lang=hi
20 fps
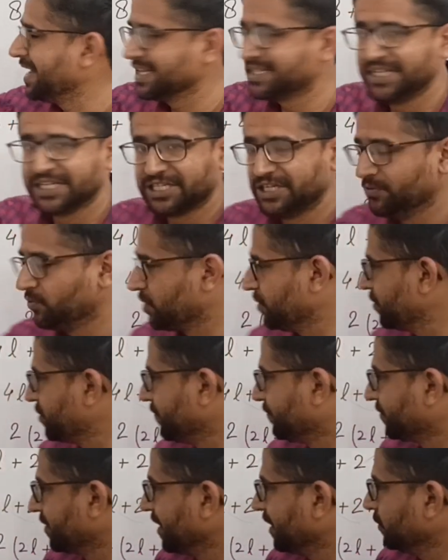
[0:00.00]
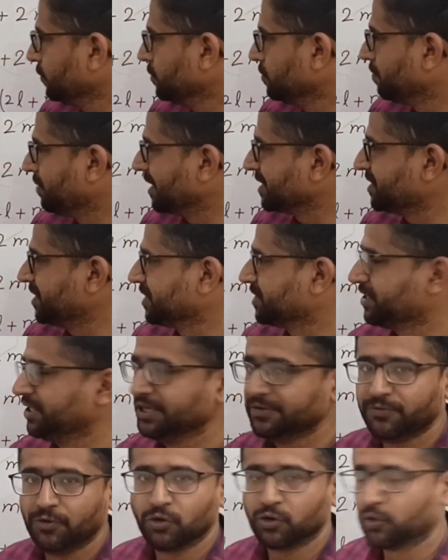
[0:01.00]
माइनस सिक्सटी फोर शिफ्ट किया तो प्लस
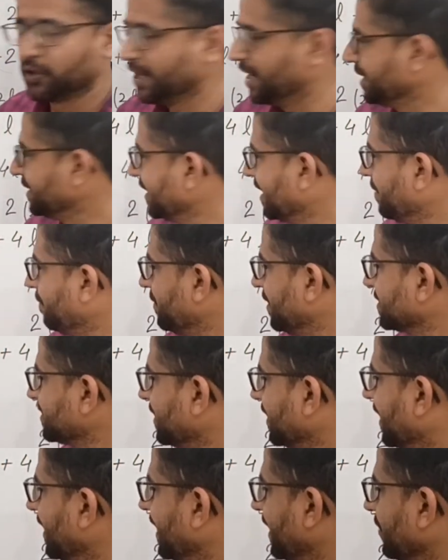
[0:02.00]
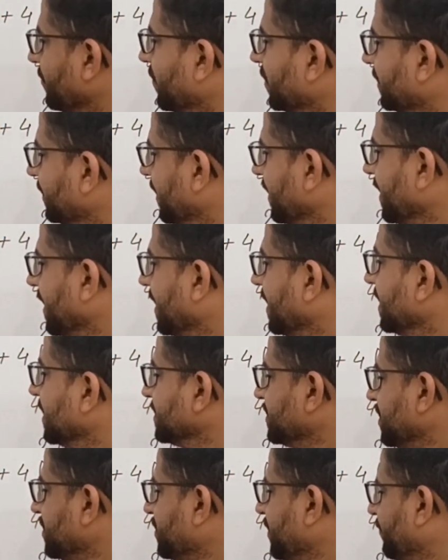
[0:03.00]
सिक्सटी फोर हो गया यहाँ प्लस लगाने की जरूरत नहीं
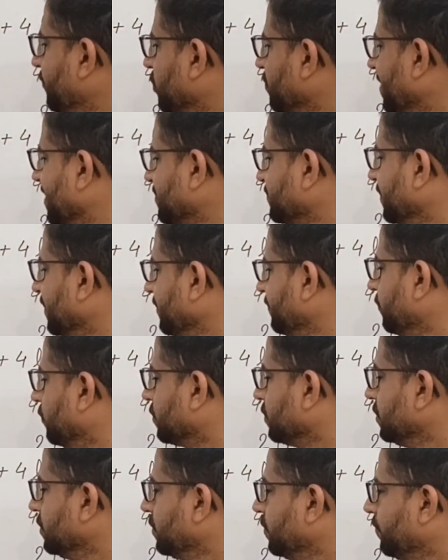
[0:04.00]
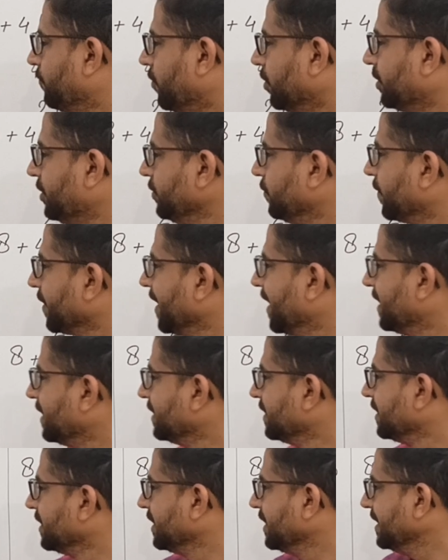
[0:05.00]
है सिक्सटी फोर माइनस ट्वेंटी फोर फोर्टी हो गया
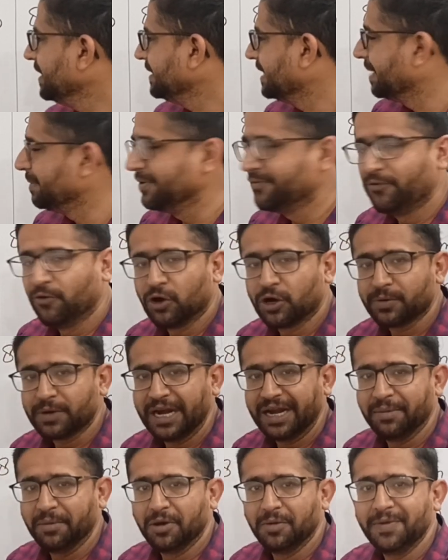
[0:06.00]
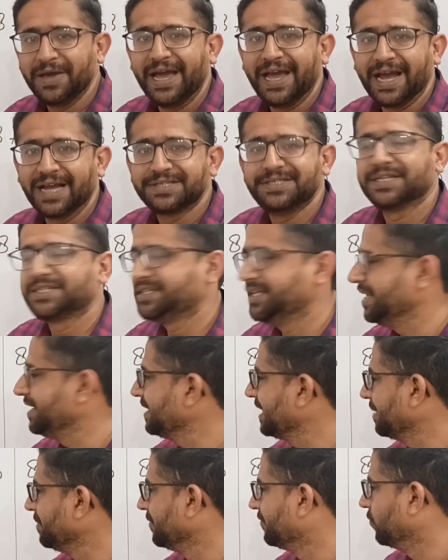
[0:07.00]
ये भी फोर के टेबल में आएगा सिक्सटीन
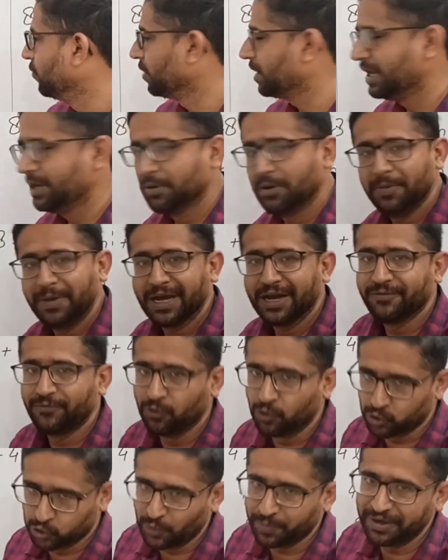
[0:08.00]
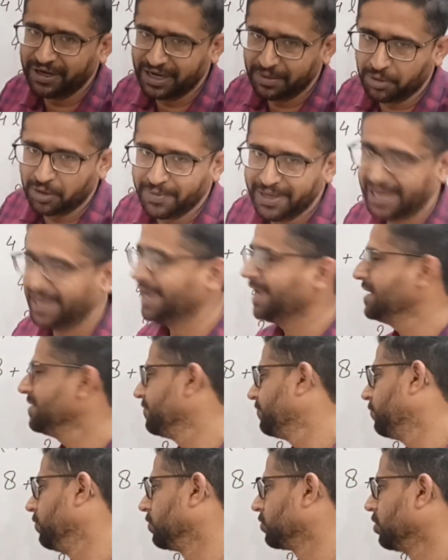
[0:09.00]
ये भी फोर के टेबल में आएगा फोर तो अपने टेबल में आएगा
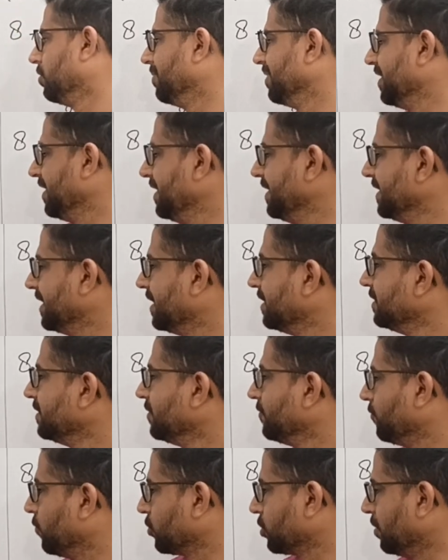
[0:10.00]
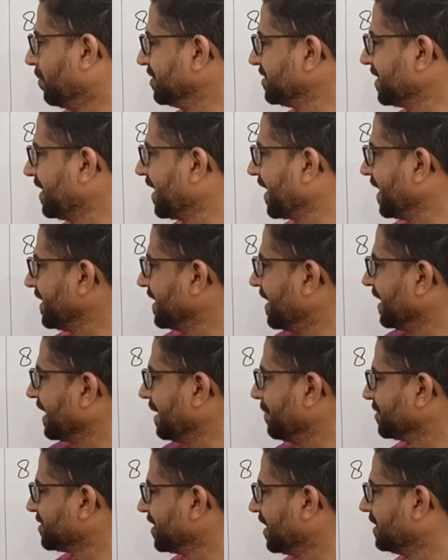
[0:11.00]
फोर कॉमन ले लिया फोर कॉमन चला गया यहाँ
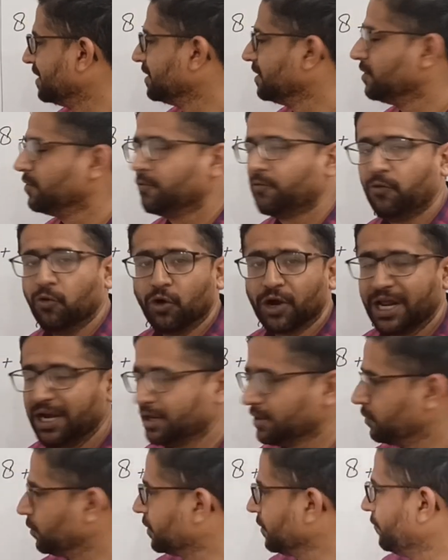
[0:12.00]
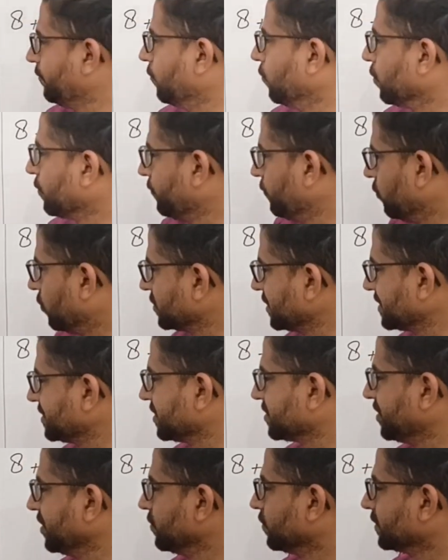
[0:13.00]
क्या बचा फोर एल क्योंकि फोर फोर दस
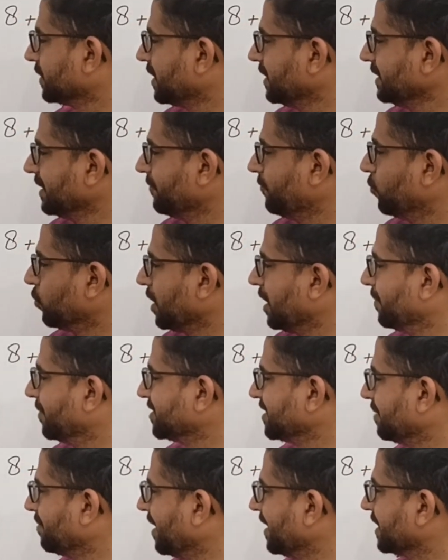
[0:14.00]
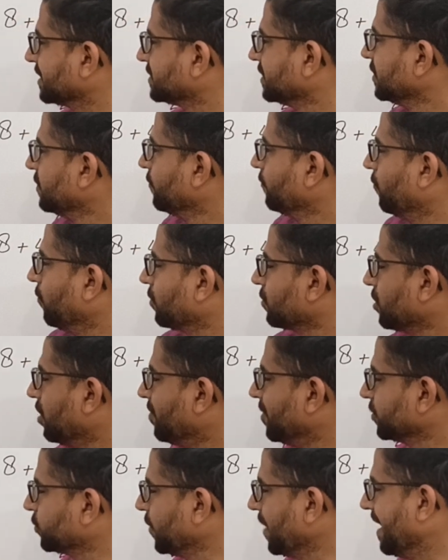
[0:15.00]
सिक्सटीन होता ना यहाँ फोर एल बचा माइनस फोर
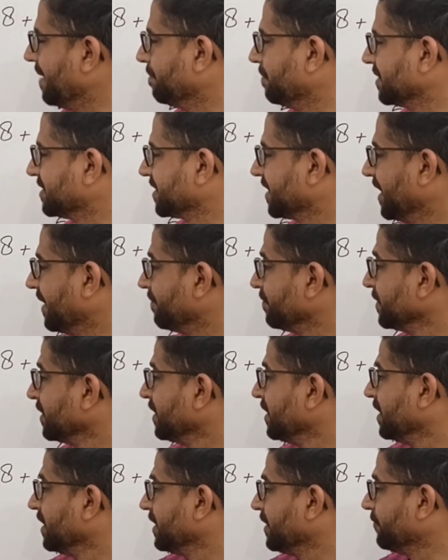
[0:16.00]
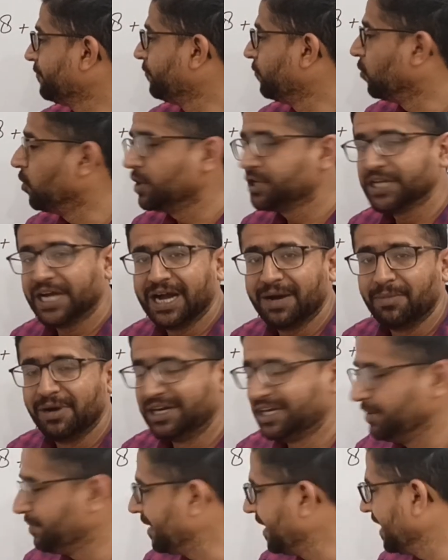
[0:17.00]
कॉमन तो एम बच गया ये फोर यहाँ
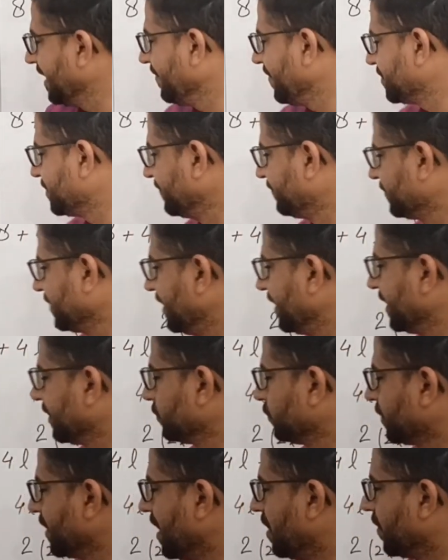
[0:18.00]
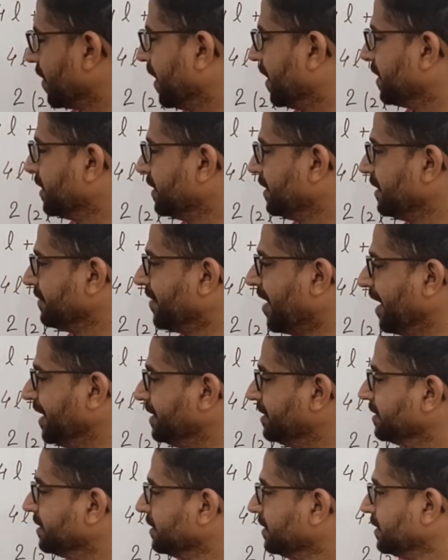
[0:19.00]
मल्टीप्लाई है इधर शिफ्ट करेंगे तो क्या हो गया
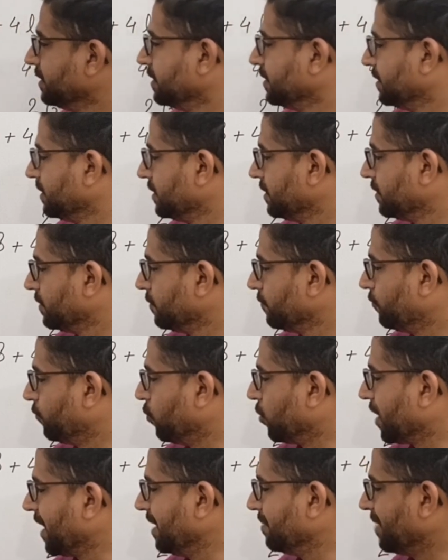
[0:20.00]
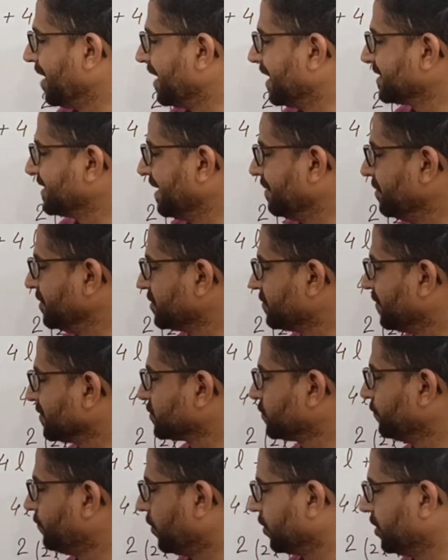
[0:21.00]
डिवाइड फोर एल माइनस एम इक्वल
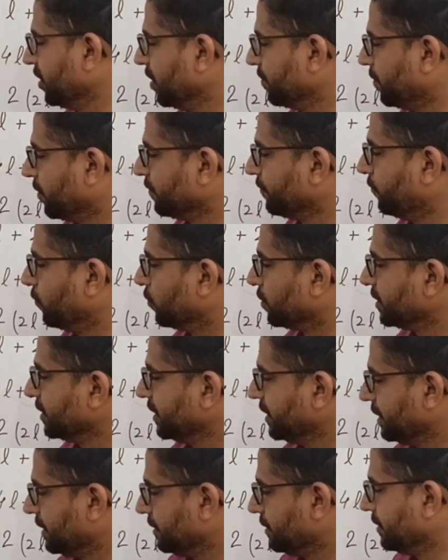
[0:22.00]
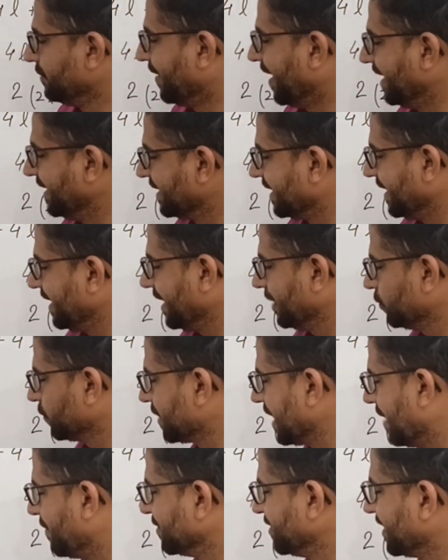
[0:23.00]
टू फोर्टी अपॉन फोर डिवाइड करेंगे तो
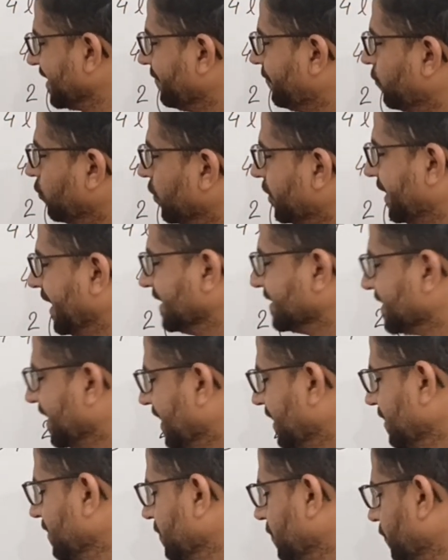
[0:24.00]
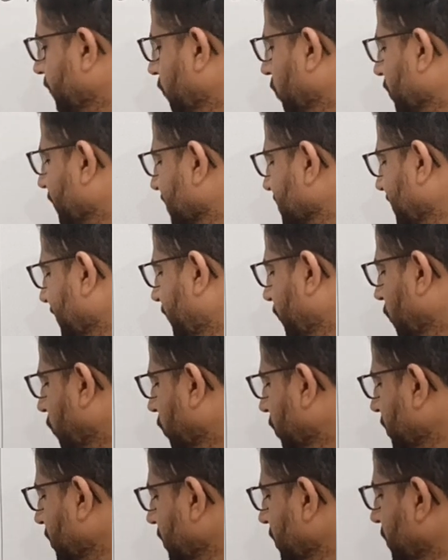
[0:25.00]
क्या बचेगा फोर टेन जा फोर वन जा
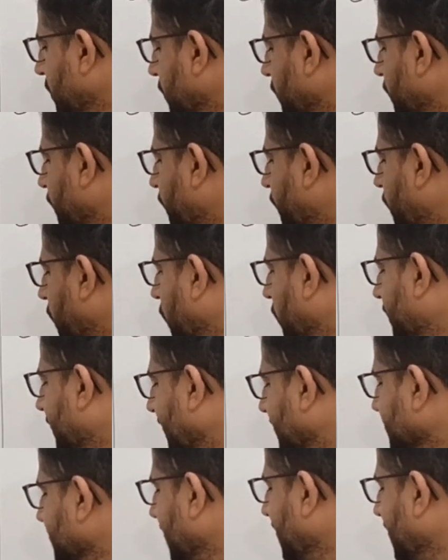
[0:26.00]
फोर फोर टेन